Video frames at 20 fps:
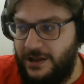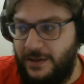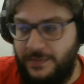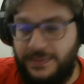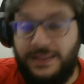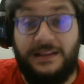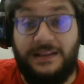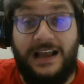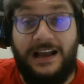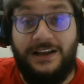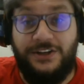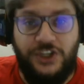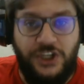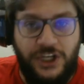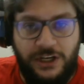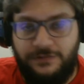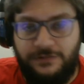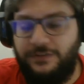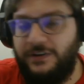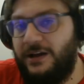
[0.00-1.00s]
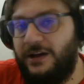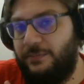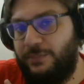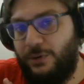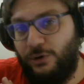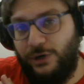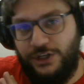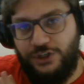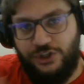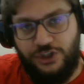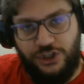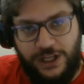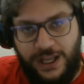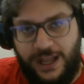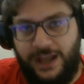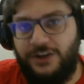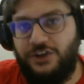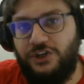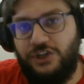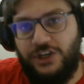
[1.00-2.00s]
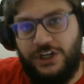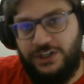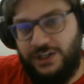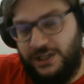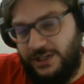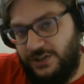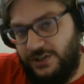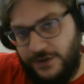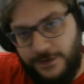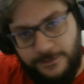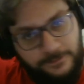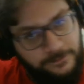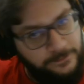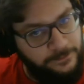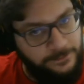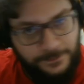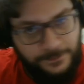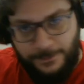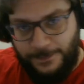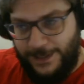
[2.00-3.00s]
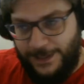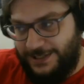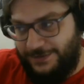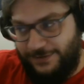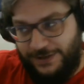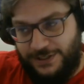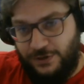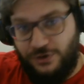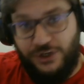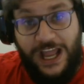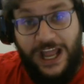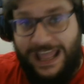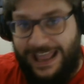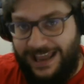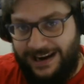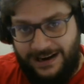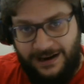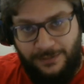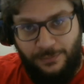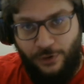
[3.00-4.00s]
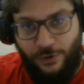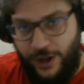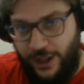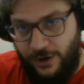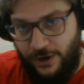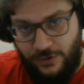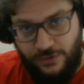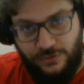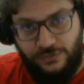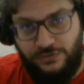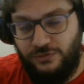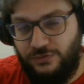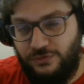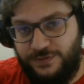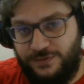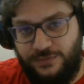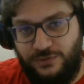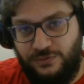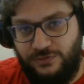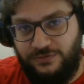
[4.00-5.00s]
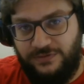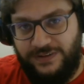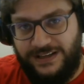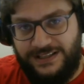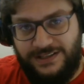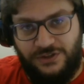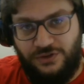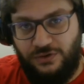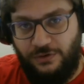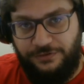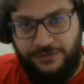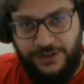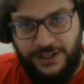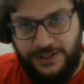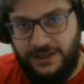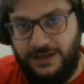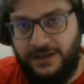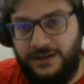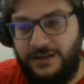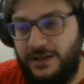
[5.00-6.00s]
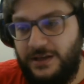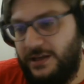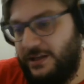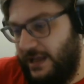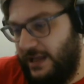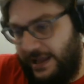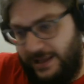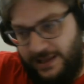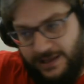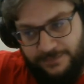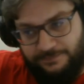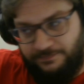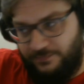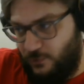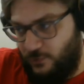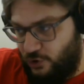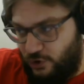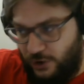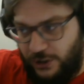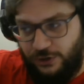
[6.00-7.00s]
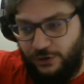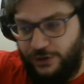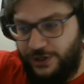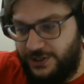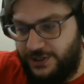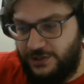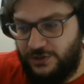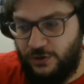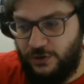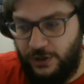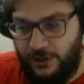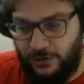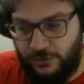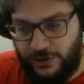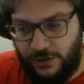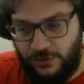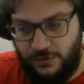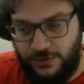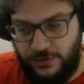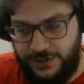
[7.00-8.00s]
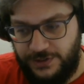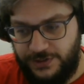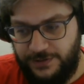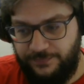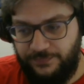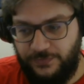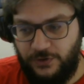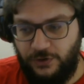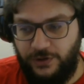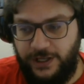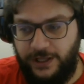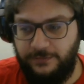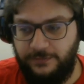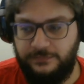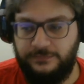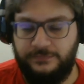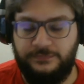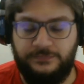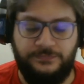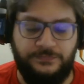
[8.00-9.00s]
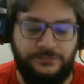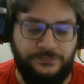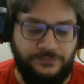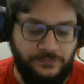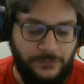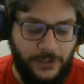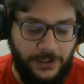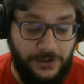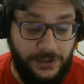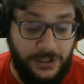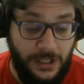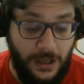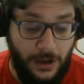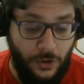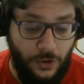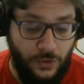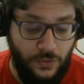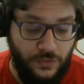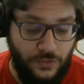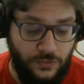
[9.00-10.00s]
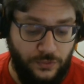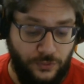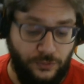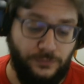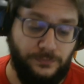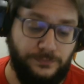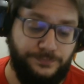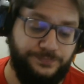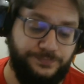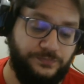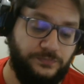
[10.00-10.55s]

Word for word: na narrativa, pelo que a gente quer, a gente acha que a gente. Essa facção já era, ela morreu, não, tipo, vai ser dissolvida, e aí os jogadores escolhem outra coisa, ok? Então.